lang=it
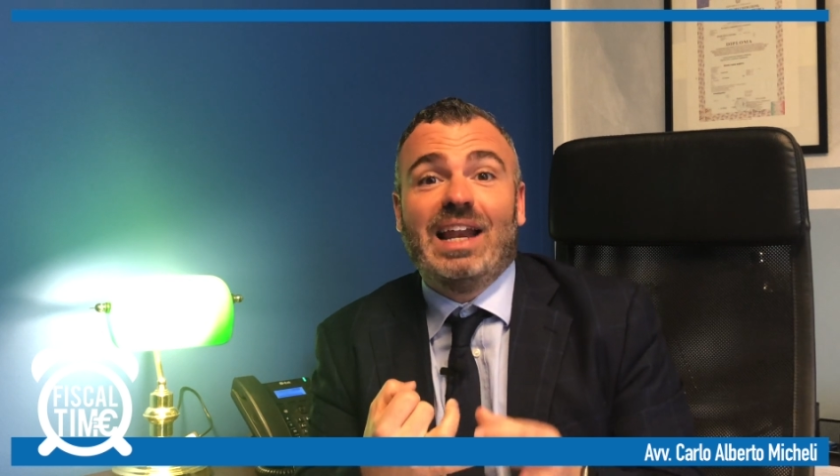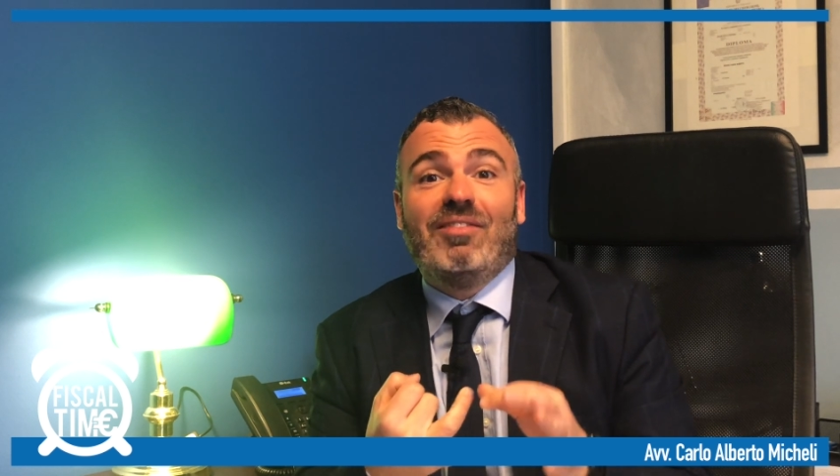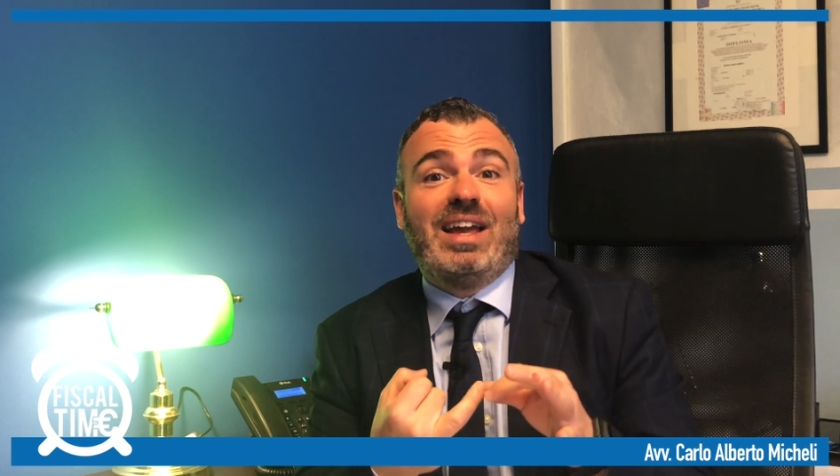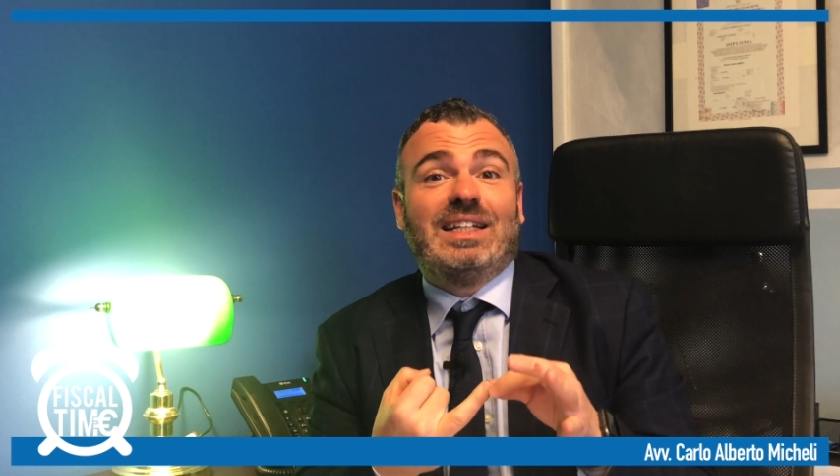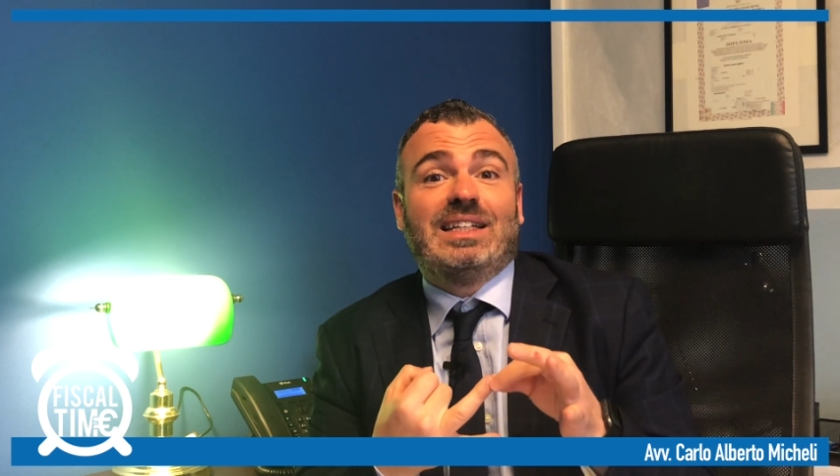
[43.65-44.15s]

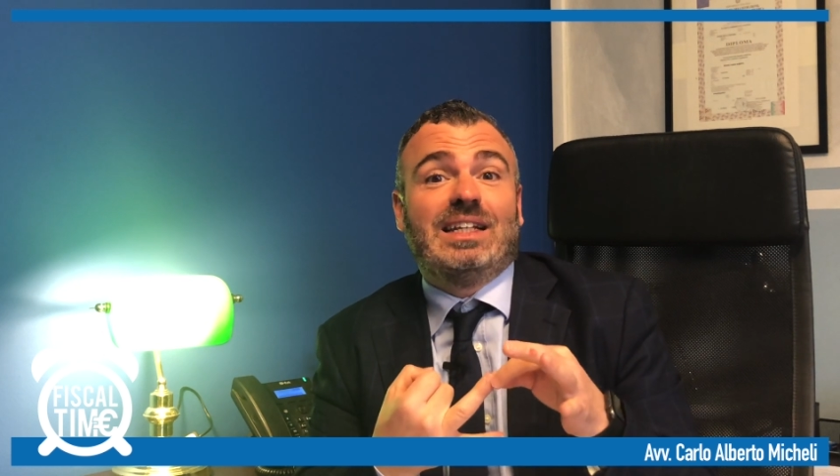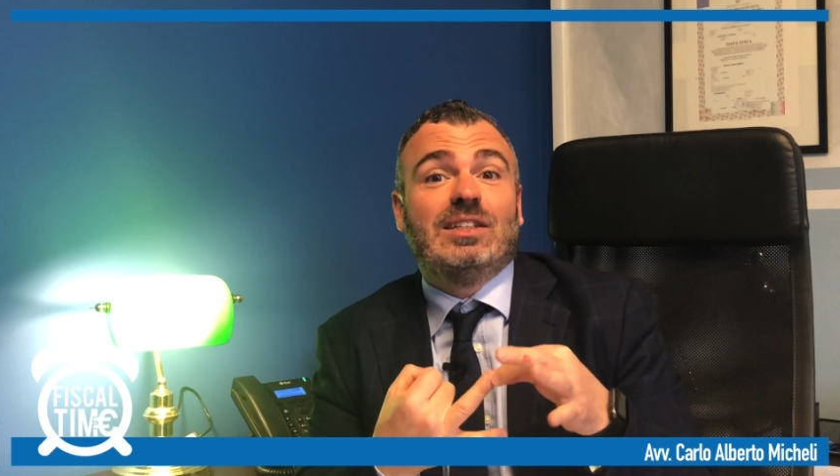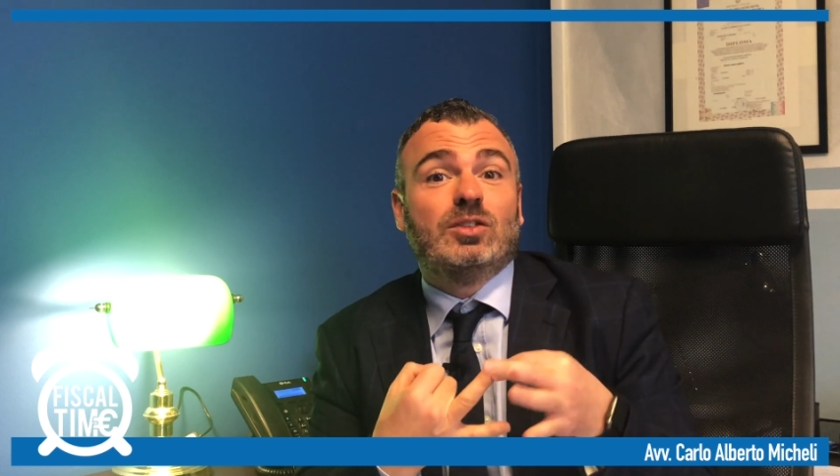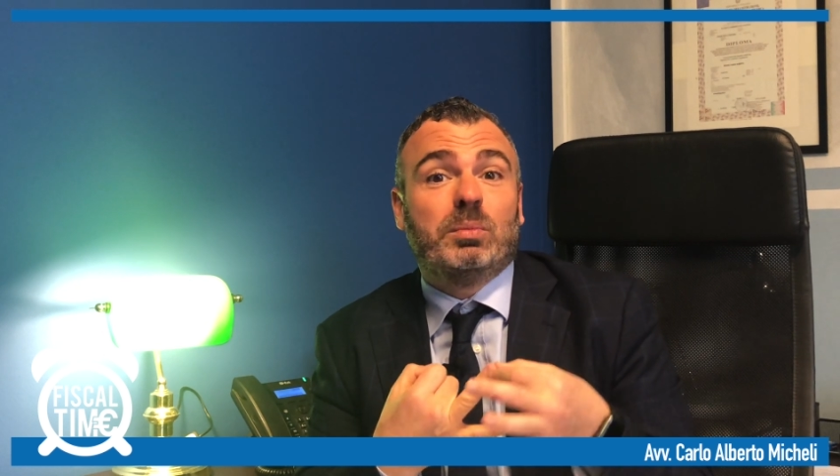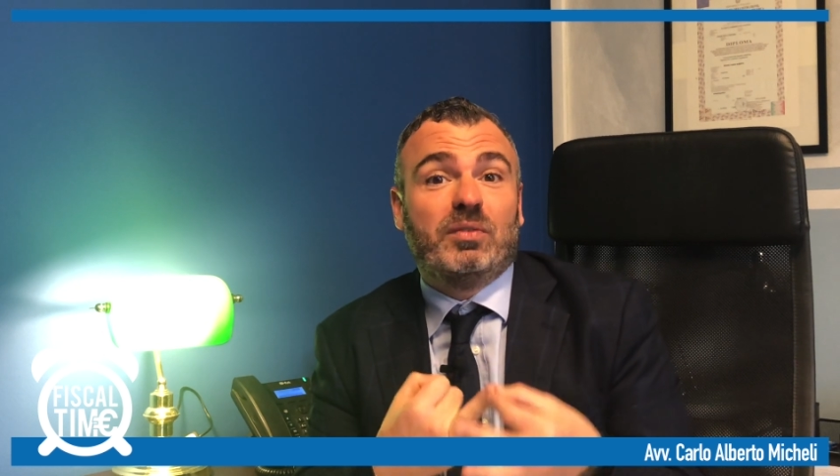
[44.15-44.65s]
la vendita
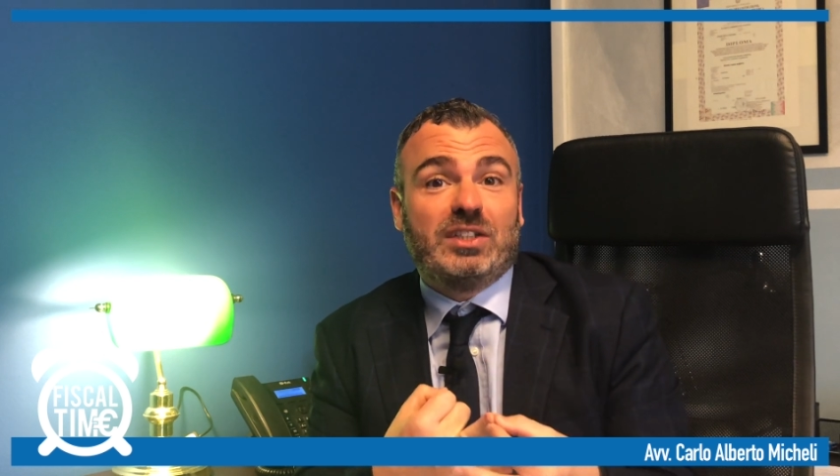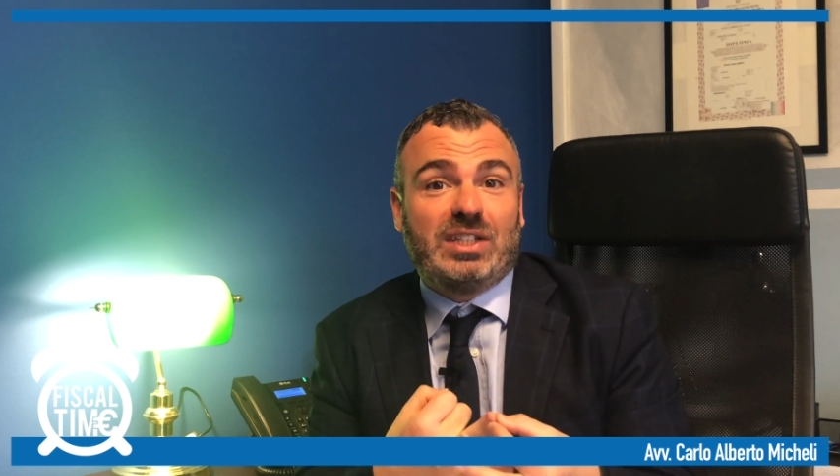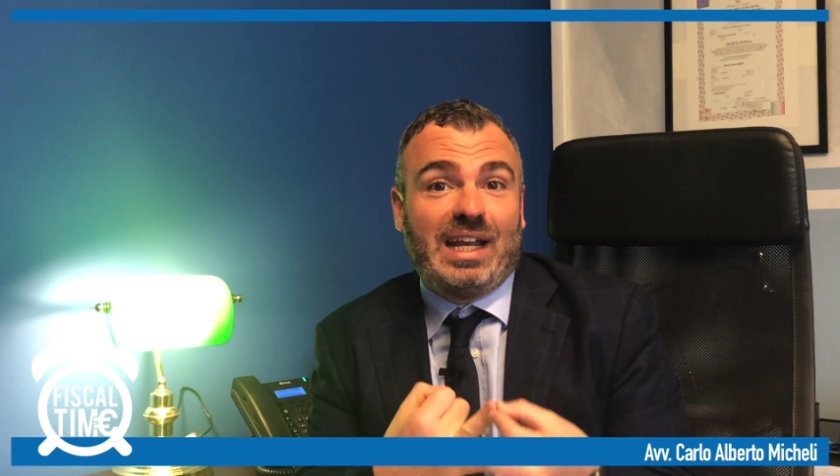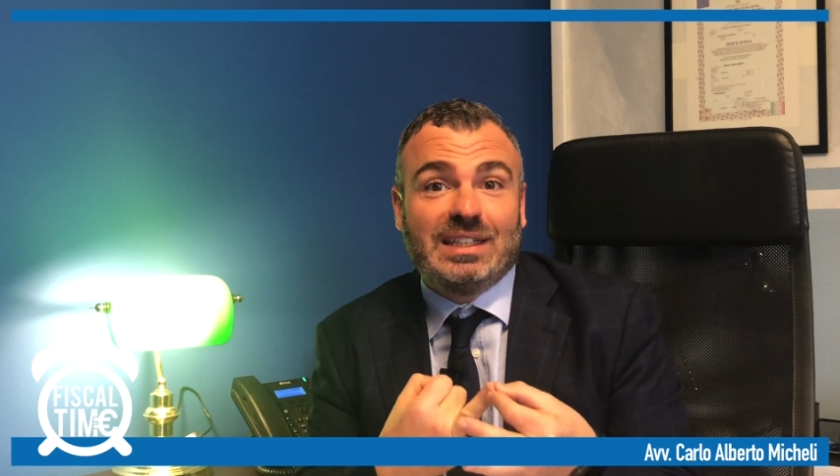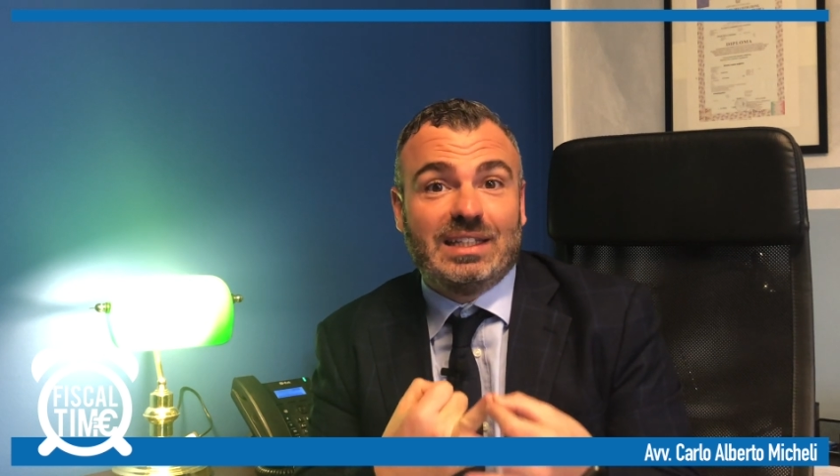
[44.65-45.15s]
di
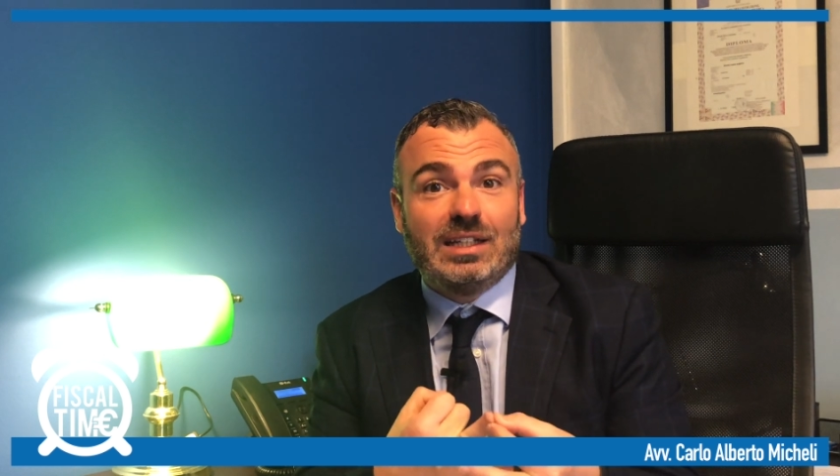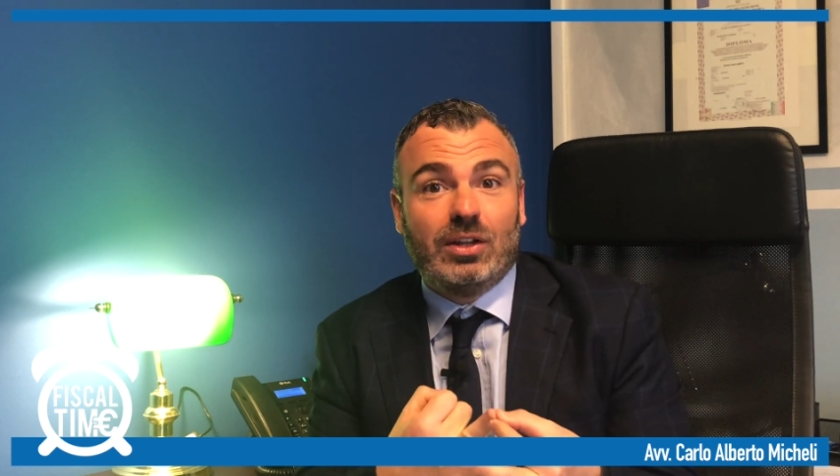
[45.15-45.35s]
stupefacenti,